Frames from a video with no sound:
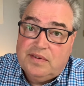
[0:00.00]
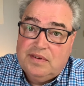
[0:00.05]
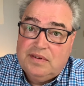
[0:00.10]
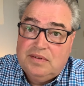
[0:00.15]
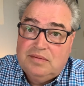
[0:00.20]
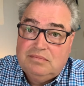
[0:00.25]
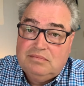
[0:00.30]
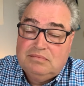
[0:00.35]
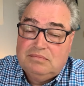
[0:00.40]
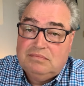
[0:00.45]

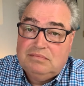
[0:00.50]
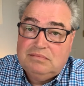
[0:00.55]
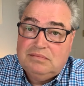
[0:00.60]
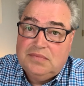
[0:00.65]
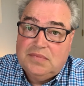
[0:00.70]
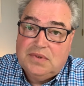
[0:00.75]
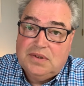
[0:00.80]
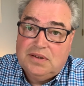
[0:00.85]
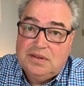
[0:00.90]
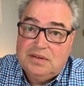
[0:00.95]
ähm,
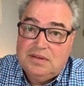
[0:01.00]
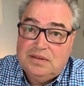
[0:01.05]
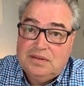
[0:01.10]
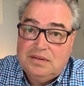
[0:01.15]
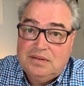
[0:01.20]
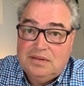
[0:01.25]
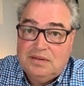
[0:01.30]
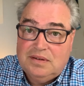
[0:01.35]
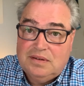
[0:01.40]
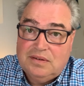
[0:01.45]
äh,
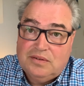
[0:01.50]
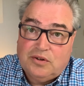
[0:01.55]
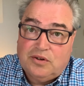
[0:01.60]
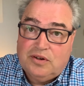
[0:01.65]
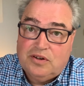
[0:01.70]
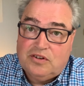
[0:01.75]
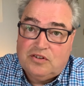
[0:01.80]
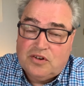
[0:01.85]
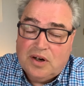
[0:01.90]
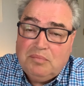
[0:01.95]

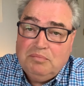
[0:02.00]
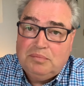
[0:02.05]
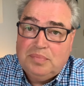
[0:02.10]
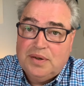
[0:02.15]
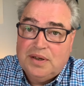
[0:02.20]
Donald Trump